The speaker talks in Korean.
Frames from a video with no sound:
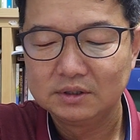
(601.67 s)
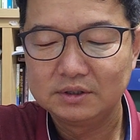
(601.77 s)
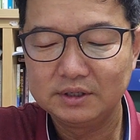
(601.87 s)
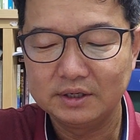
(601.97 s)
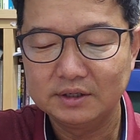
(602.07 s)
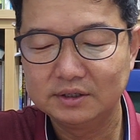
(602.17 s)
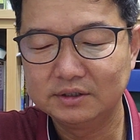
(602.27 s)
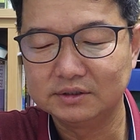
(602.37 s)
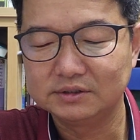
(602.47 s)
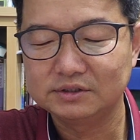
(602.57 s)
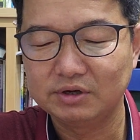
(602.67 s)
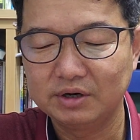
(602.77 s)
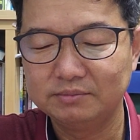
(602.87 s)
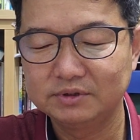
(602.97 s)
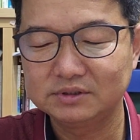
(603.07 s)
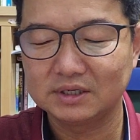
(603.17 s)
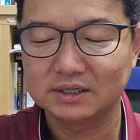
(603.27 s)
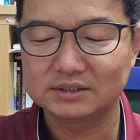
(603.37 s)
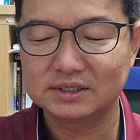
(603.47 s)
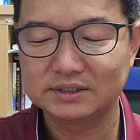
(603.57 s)
그의 은은 죄 없는
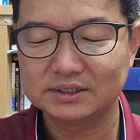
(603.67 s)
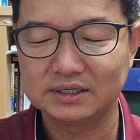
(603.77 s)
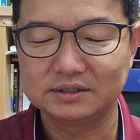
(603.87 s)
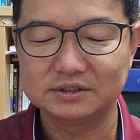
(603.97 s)
자가 차지할